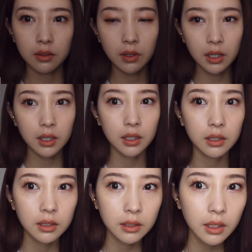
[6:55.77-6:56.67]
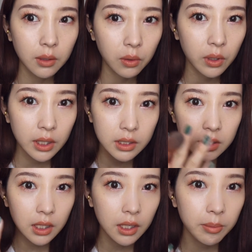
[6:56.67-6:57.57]
は結構
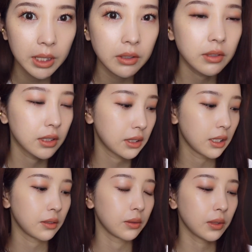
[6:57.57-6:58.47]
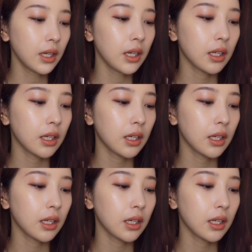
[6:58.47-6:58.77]
オレンジ系メイクにしてるので